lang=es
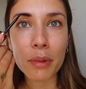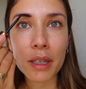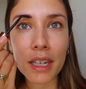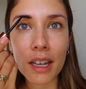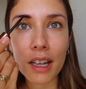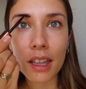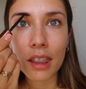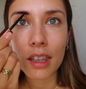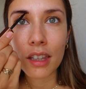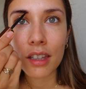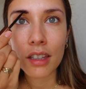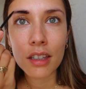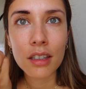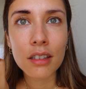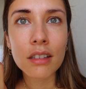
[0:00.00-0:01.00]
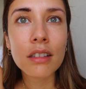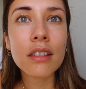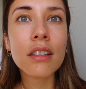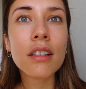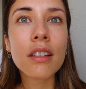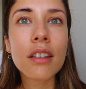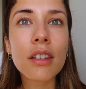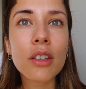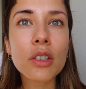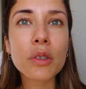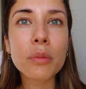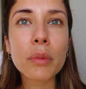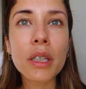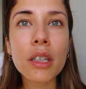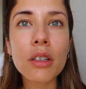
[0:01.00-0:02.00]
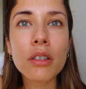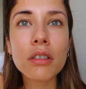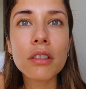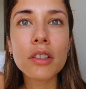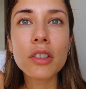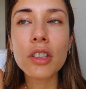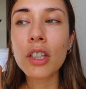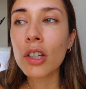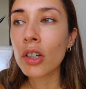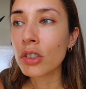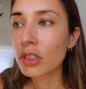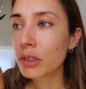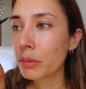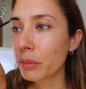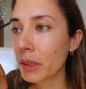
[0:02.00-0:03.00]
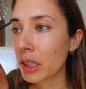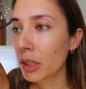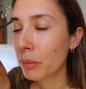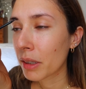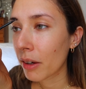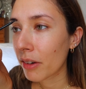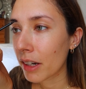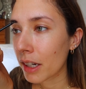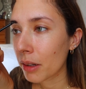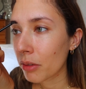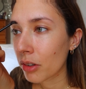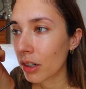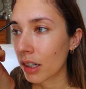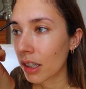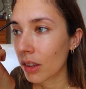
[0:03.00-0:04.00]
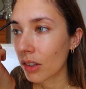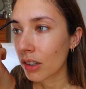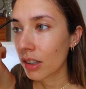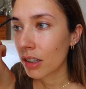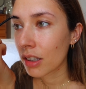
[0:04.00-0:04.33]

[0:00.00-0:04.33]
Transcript: mirad Dios mío, Dios mío, me habré equivocado